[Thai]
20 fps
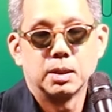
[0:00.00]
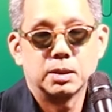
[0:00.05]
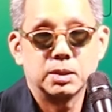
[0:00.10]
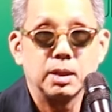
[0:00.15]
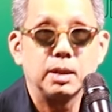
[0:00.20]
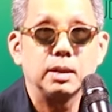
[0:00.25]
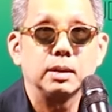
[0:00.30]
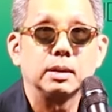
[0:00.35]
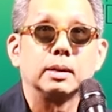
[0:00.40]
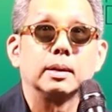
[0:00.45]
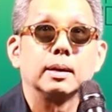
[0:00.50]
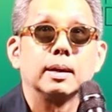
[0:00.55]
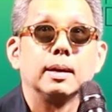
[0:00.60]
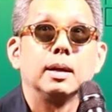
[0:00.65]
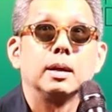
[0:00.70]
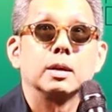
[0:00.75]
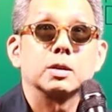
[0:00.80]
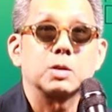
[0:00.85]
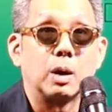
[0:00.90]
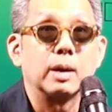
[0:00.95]
ซึ่ง
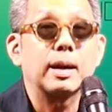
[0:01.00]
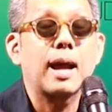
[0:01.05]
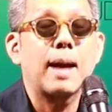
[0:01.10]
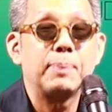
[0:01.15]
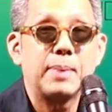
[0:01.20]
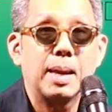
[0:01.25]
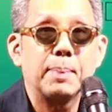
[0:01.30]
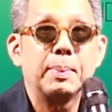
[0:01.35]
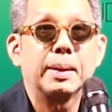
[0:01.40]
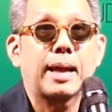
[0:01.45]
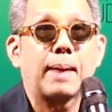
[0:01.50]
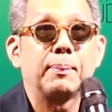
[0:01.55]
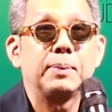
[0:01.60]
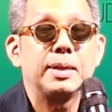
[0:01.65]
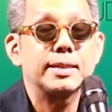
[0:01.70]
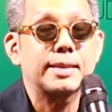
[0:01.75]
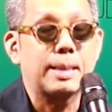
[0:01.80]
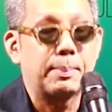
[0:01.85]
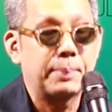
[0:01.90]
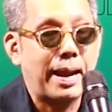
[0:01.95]
สองคำนี้เป็นคำ
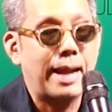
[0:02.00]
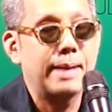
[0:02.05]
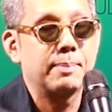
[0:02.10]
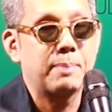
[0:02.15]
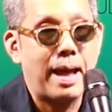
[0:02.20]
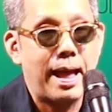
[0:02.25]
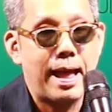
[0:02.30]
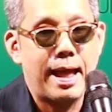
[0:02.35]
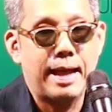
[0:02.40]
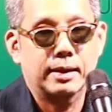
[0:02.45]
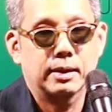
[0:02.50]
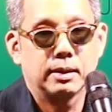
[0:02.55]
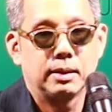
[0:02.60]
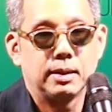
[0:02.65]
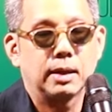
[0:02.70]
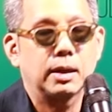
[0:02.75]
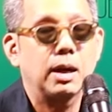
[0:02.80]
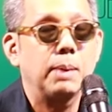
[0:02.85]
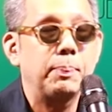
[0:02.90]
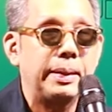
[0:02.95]
ที่สำคัญมาก
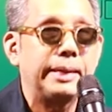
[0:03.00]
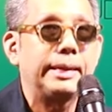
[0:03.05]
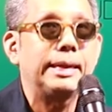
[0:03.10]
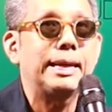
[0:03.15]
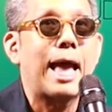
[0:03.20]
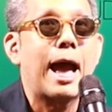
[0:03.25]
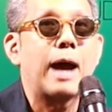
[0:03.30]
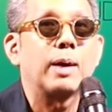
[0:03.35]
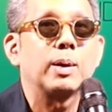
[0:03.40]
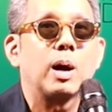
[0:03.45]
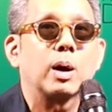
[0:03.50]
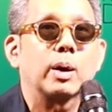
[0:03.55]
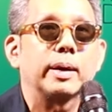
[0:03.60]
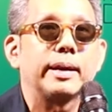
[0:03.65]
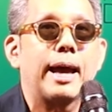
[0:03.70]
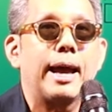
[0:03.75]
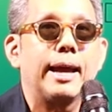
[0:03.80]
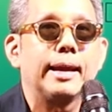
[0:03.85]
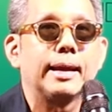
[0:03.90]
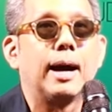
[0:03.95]
แล้วก็ปีที่แล้วเราก็
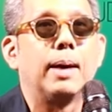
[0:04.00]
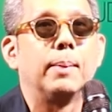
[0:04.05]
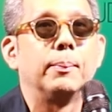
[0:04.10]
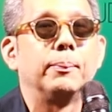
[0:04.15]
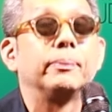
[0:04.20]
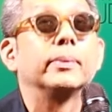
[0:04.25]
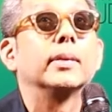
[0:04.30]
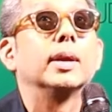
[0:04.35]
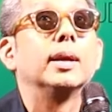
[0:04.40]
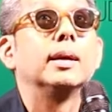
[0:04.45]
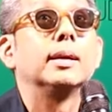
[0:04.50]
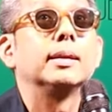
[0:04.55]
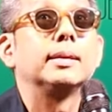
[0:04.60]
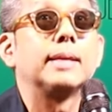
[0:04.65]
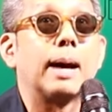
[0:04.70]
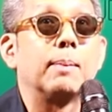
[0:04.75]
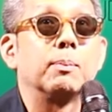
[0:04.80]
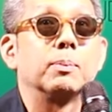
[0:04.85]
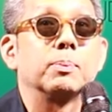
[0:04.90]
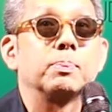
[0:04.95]
ได้
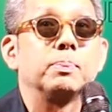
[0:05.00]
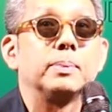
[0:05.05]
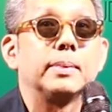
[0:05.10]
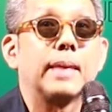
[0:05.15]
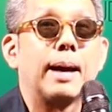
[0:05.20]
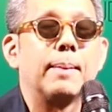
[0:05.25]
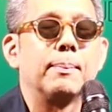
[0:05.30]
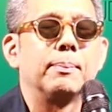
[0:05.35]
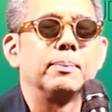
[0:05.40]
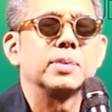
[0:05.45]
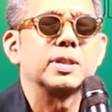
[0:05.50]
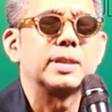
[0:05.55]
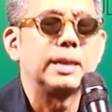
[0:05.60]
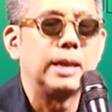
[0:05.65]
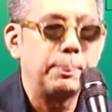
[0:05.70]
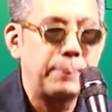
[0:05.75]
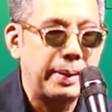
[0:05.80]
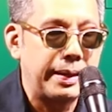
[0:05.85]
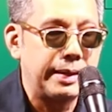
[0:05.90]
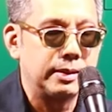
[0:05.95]
นำนำศิ
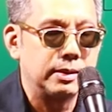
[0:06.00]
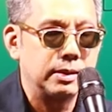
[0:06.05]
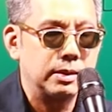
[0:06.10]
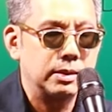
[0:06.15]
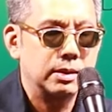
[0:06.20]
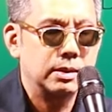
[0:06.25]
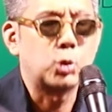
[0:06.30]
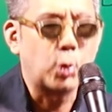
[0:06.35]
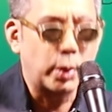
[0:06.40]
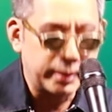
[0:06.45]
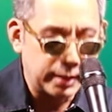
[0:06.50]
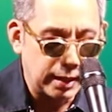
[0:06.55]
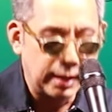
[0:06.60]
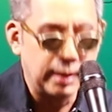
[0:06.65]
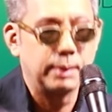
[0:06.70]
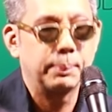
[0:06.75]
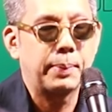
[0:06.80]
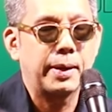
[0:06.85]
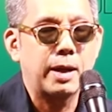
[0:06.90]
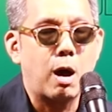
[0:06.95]
ลปินตัวหนึ่
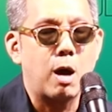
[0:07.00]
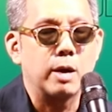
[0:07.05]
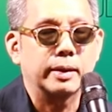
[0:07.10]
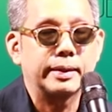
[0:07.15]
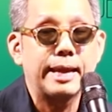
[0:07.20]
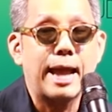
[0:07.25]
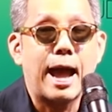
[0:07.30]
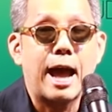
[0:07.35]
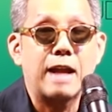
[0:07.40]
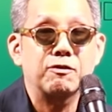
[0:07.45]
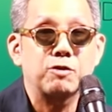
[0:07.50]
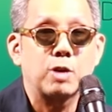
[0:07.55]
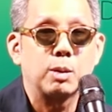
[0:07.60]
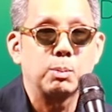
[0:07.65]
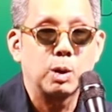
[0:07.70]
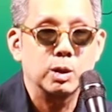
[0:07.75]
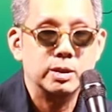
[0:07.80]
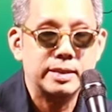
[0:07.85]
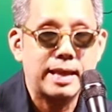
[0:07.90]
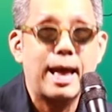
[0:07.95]
งไปออก
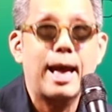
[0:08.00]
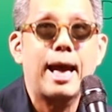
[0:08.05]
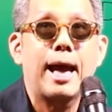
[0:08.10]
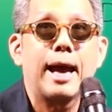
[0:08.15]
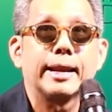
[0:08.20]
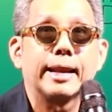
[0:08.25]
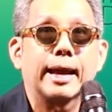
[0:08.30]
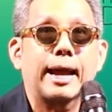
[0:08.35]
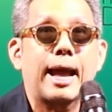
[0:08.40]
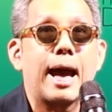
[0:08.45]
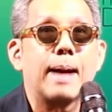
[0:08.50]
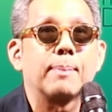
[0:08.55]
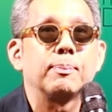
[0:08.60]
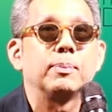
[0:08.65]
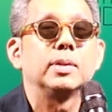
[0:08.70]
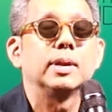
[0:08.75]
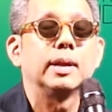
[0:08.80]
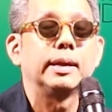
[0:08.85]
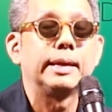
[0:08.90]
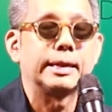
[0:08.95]
มอซ่าครับ
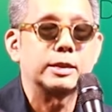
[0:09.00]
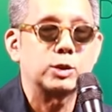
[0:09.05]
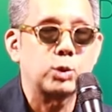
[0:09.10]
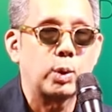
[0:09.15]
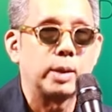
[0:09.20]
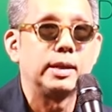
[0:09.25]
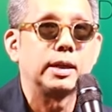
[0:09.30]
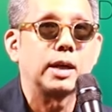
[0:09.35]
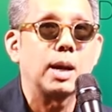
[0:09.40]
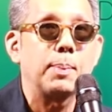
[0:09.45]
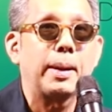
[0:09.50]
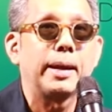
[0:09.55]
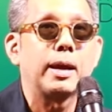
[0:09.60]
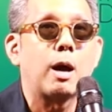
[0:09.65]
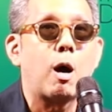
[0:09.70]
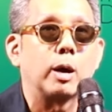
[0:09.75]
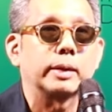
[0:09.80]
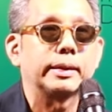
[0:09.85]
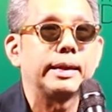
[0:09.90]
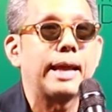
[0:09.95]
อีกส่วนหนึ่งก็ไป
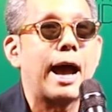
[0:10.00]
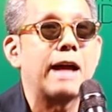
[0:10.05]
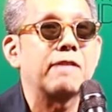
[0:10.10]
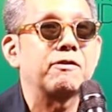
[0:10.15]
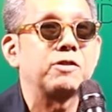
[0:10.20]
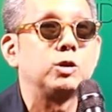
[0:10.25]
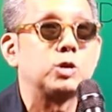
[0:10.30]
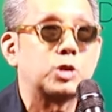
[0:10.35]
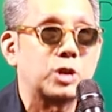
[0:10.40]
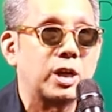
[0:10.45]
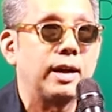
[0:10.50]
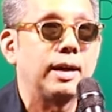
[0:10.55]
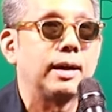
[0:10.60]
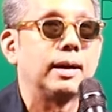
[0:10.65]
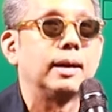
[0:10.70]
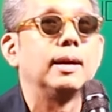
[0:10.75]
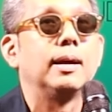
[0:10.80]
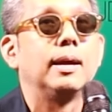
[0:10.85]
ออกที่ Art Future